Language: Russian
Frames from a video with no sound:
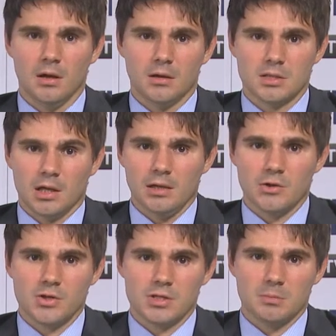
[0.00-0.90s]

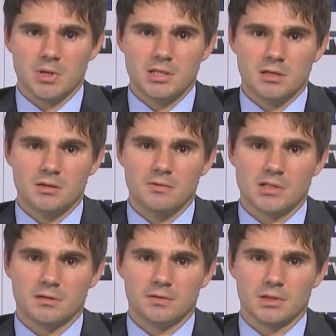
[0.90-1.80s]
Сохраняющиеся опасения
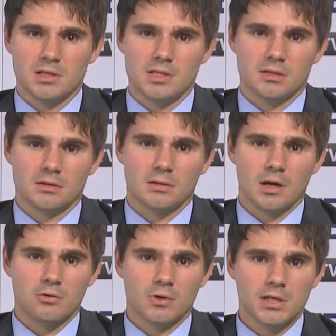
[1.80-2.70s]
инвесторов относительно долгового